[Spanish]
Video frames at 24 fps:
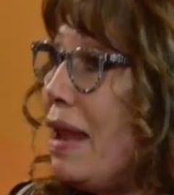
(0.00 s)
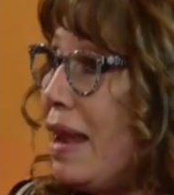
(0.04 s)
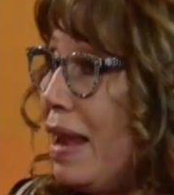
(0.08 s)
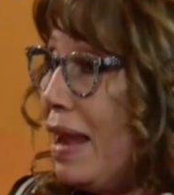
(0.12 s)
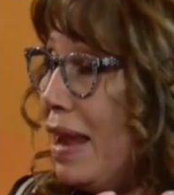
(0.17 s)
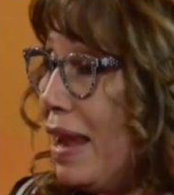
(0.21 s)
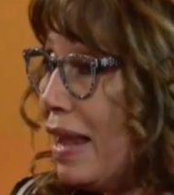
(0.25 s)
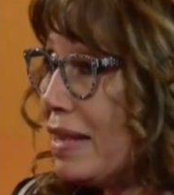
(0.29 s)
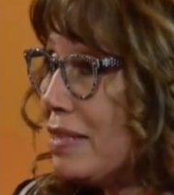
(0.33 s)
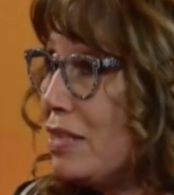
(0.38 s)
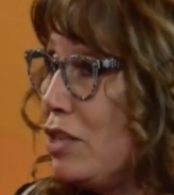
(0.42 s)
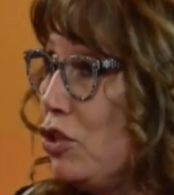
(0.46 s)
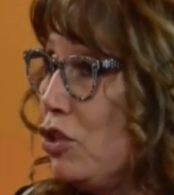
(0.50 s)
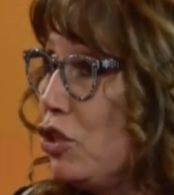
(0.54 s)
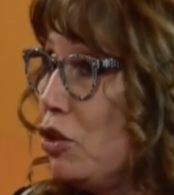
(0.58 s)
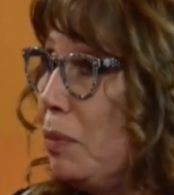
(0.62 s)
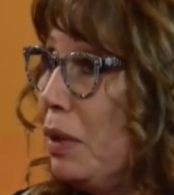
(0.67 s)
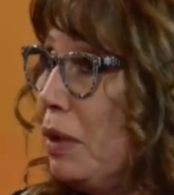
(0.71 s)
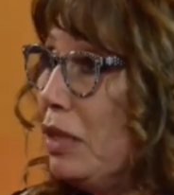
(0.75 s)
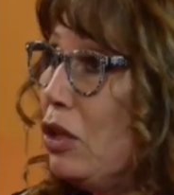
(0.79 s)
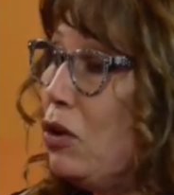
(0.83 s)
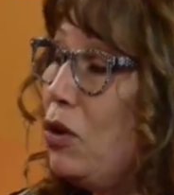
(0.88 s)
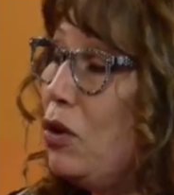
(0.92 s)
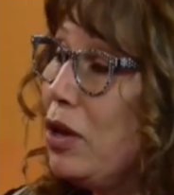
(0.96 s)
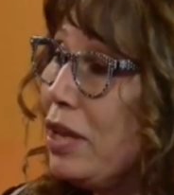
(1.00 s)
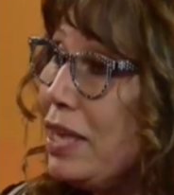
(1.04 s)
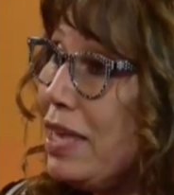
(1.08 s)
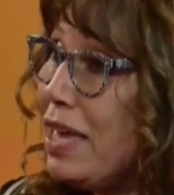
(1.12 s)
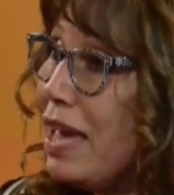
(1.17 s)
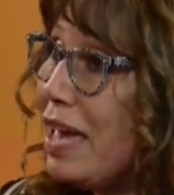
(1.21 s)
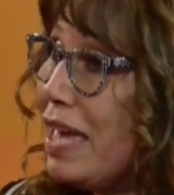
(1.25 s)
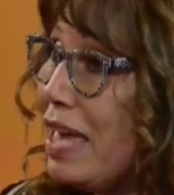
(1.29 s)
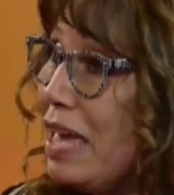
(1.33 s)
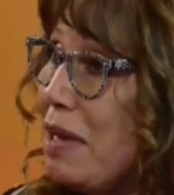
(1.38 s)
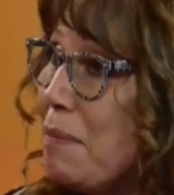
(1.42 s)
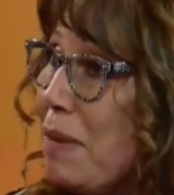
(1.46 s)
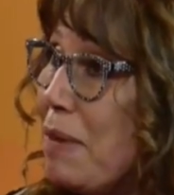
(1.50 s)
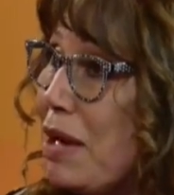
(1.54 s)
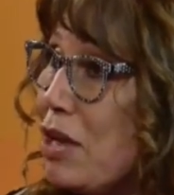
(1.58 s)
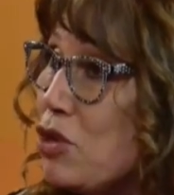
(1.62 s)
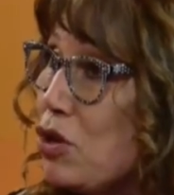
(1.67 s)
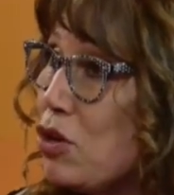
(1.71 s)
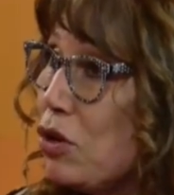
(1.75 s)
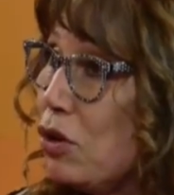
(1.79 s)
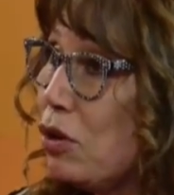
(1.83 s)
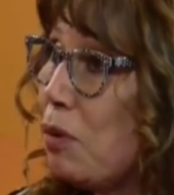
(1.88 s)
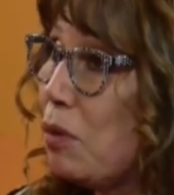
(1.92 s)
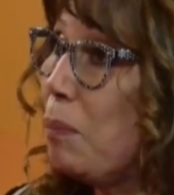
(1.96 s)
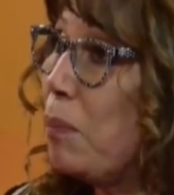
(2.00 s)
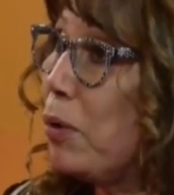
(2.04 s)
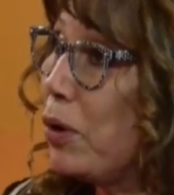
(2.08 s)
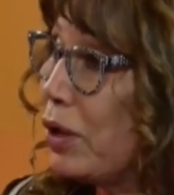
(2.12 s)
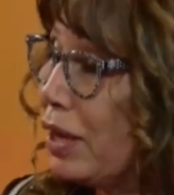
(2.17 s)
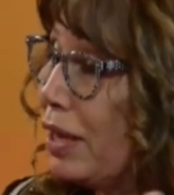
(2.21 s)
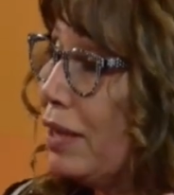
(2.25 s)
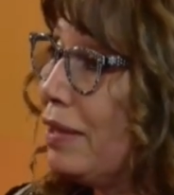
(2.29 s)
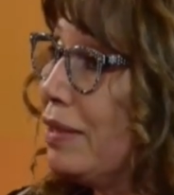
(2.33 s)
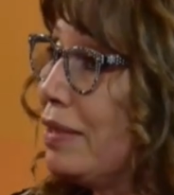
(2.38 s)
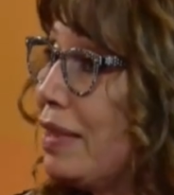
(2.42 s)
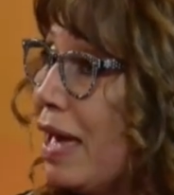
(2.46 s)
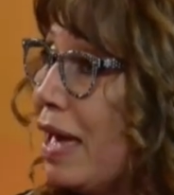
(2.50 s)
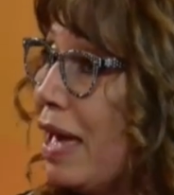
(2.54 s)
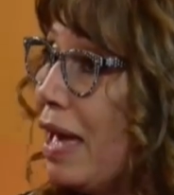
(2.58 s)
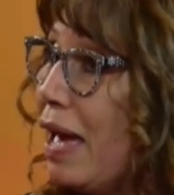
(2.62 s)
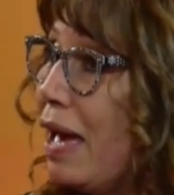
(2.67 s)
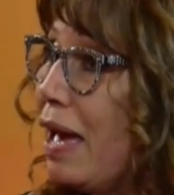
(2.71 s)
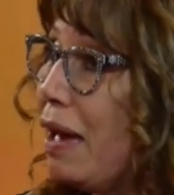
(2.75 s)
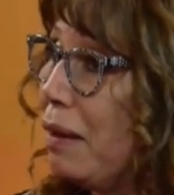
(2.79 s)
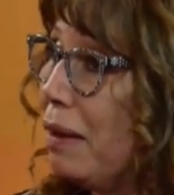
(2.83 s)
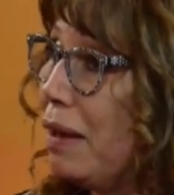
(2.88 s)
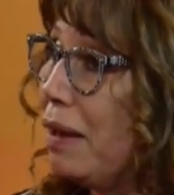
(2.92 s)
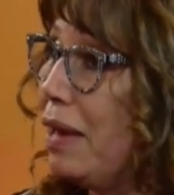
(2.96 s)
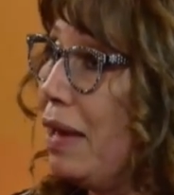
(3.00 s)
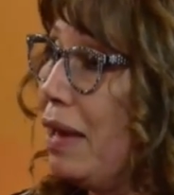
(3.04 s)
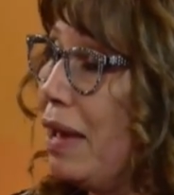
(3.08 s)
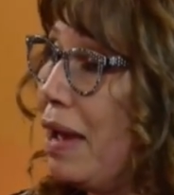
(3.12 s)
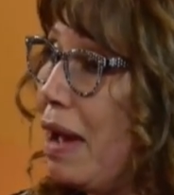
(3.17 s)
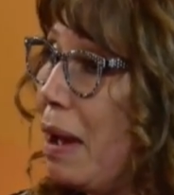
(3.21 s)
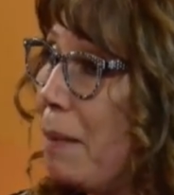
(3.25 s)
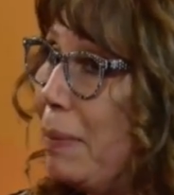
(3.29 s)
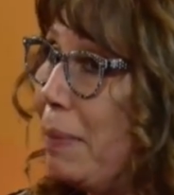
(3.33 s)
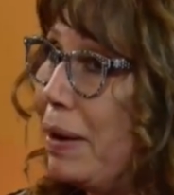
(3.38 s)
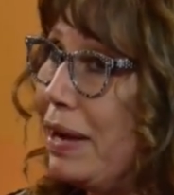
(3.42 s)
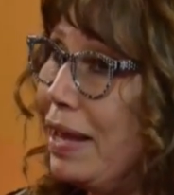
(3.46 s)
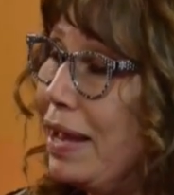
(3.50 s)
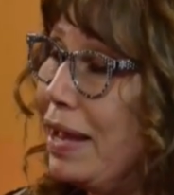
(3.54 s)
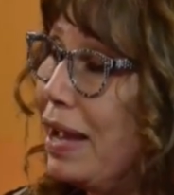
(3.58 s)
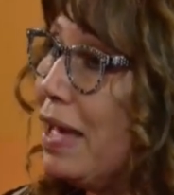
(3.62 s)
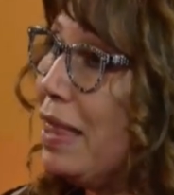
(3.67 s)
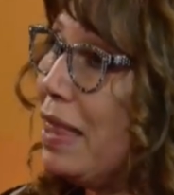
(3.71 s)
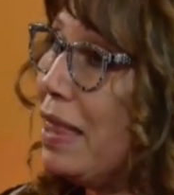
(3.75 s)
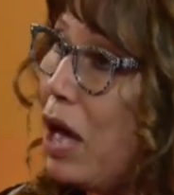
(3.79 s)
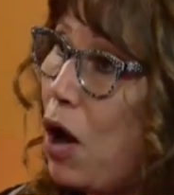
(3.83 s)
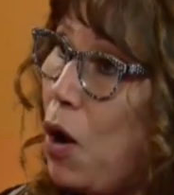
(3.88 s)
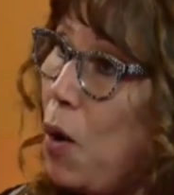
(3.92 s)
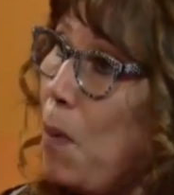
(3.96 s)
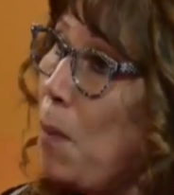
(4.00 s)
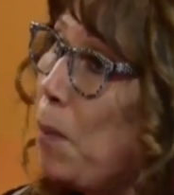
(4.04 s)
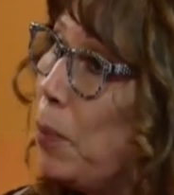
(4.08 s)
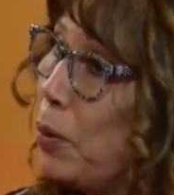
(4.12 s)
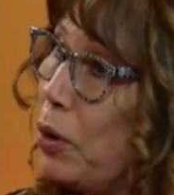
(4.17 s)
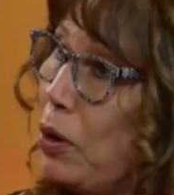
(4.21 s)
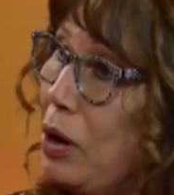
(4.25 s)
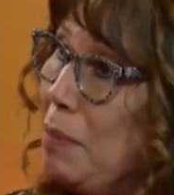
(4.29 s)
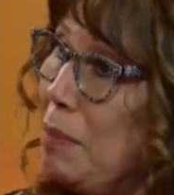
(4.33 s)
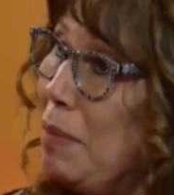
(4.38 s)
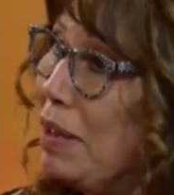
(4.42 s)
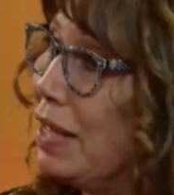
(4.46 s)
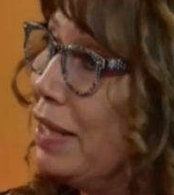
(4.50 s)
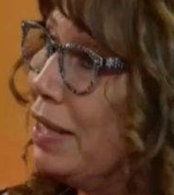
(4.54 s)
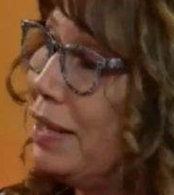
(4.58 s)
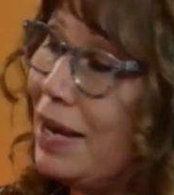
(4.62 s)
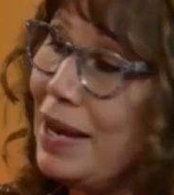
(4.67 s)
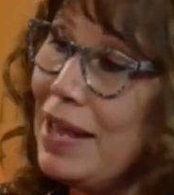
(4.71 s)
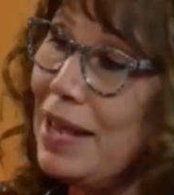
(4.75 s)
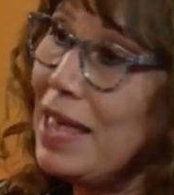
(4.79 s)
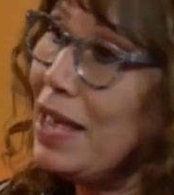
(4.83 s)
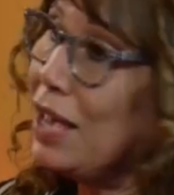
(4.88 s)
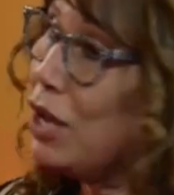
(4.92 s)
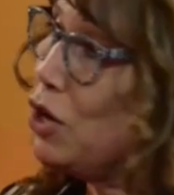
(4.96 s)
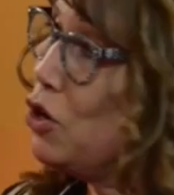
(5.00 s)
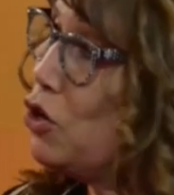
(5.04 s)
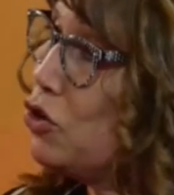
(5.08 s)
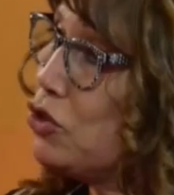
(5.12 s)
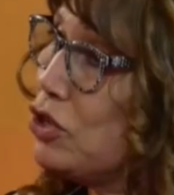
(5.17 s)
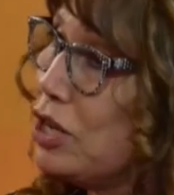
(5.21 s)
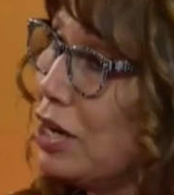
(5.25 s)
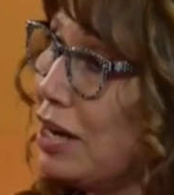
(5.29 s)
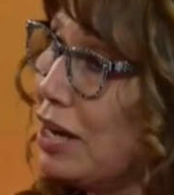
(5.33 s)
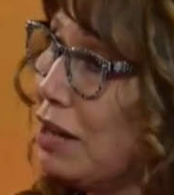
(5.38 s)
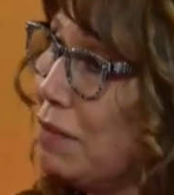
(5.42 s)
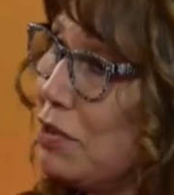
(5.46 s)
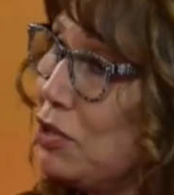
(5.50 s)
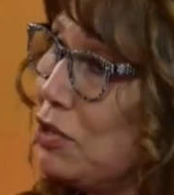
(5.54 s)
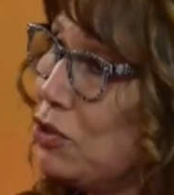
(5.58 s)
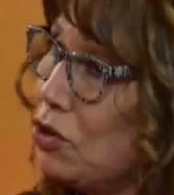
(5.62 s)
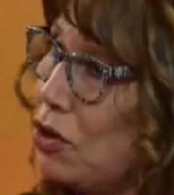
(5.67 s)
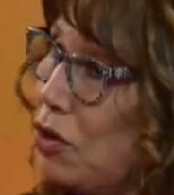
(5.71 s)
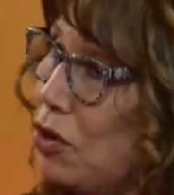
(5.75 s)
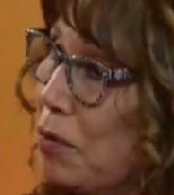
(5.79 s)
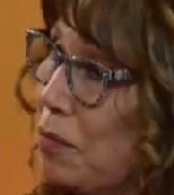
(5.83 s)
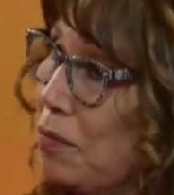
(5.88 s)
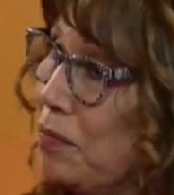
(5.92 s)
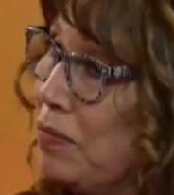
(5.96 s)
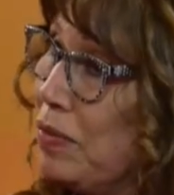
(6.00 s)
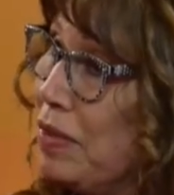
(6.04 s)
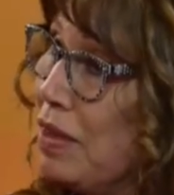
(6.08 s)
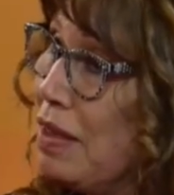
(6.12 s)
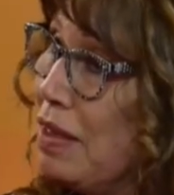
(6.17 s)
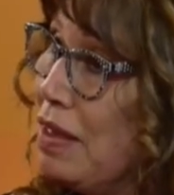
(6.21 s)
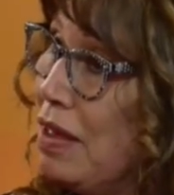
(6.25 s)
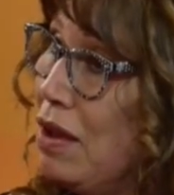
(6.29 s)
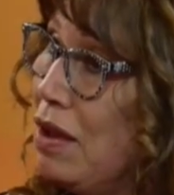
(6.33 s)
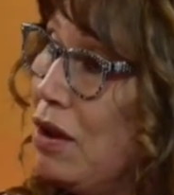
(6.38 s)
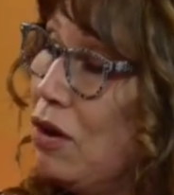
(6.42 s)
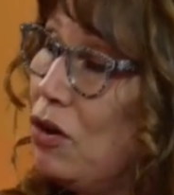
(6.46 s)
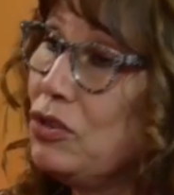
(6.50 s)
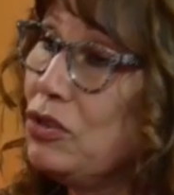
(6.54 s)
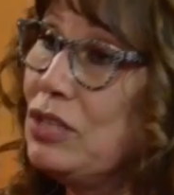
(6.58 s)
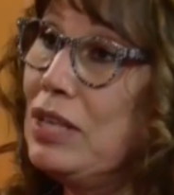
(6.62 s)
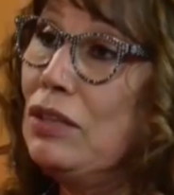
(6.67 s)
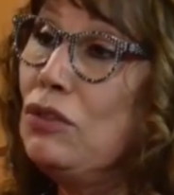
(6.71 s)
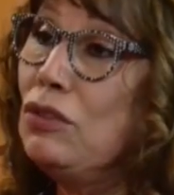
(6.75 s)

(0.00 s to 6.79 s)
la sintomatología es mayor porque está eh, aparejada a un problema que traía y que no se revisó. O sea,